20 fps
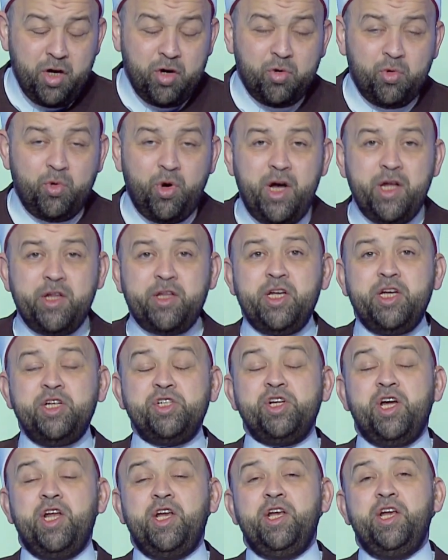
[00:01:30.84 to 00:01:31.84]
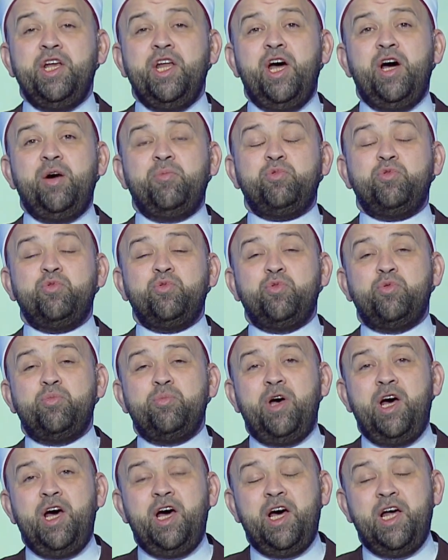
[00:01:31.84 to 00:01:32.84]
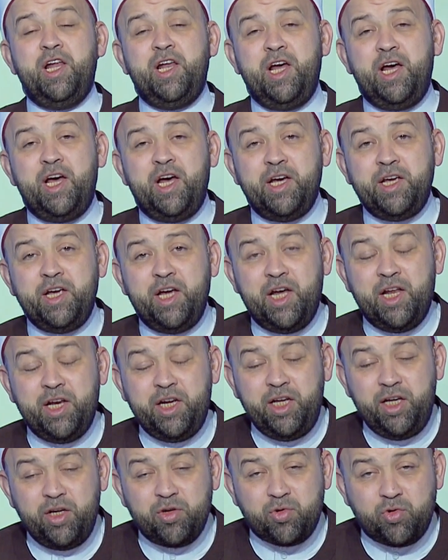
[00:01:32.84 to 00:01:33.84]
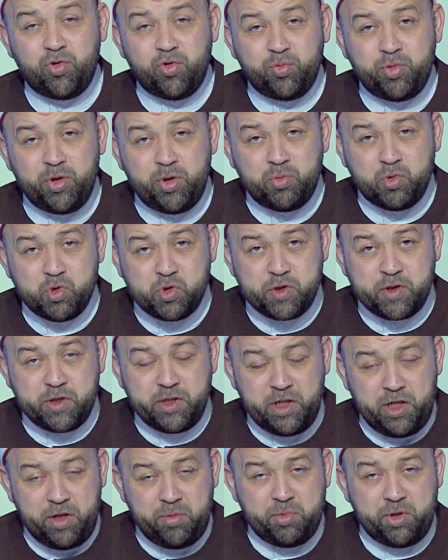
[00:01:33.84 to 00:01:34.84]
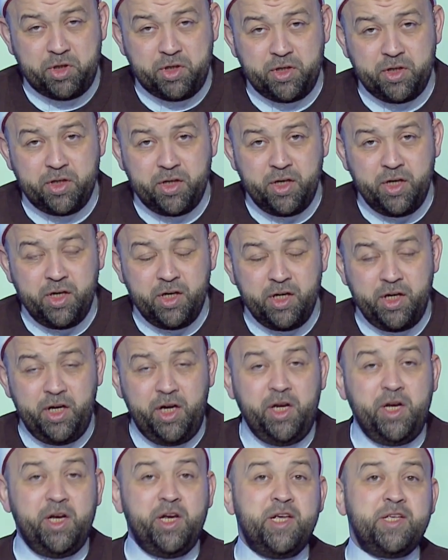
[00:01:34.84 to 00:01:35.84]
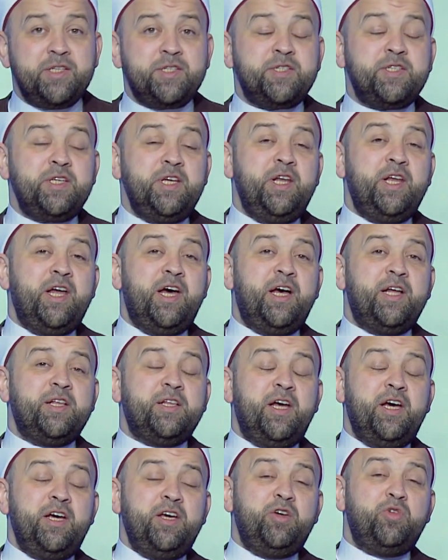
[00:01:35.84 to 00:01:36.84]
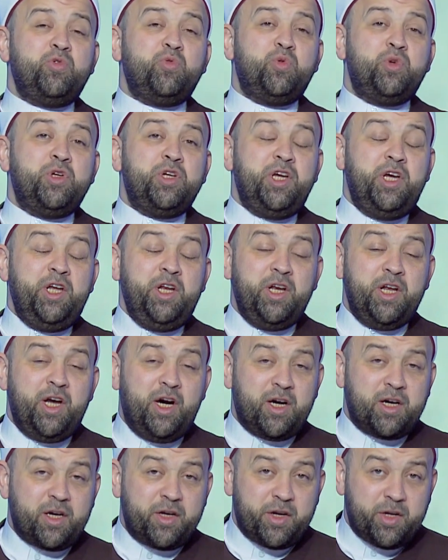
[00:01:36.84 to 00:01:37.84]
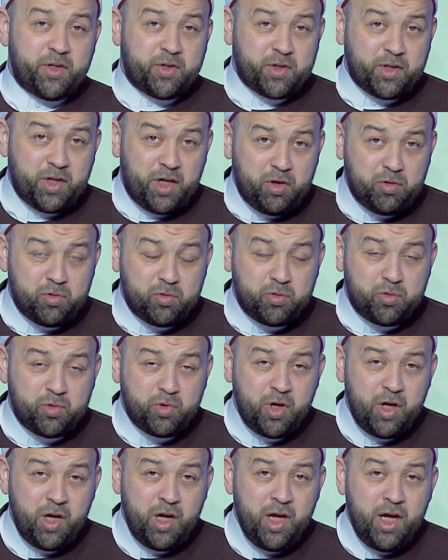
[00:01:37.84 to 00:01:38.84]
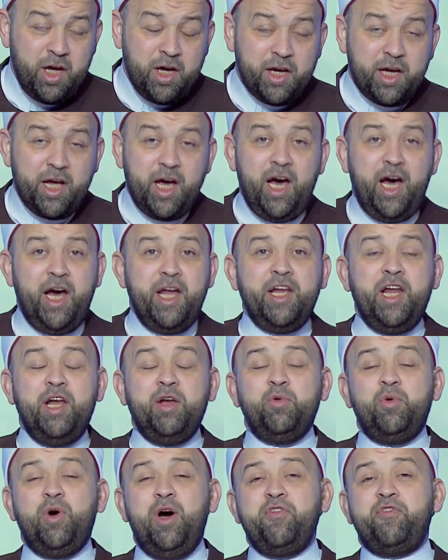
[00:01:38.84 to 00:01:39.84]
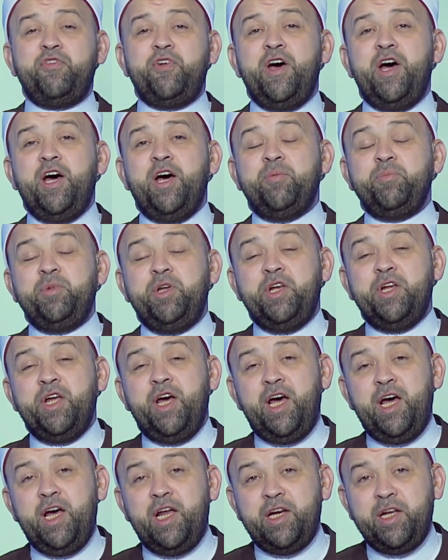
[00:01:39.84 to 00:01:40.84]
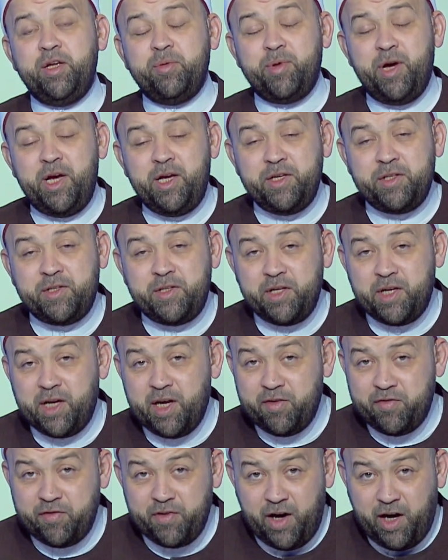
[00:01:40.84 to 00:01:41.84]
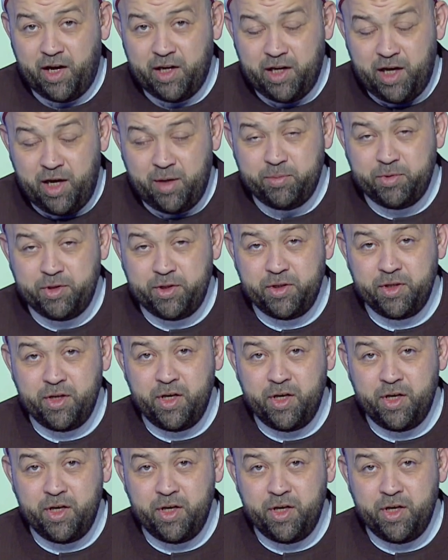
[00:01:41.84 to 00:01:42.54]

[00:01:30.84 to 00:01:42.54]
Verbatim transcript: وتجنبوا ما لا يليق بمسلمي إن الزنا دين إن أقرضته كان الوفى من أهل بيتك فاعلمي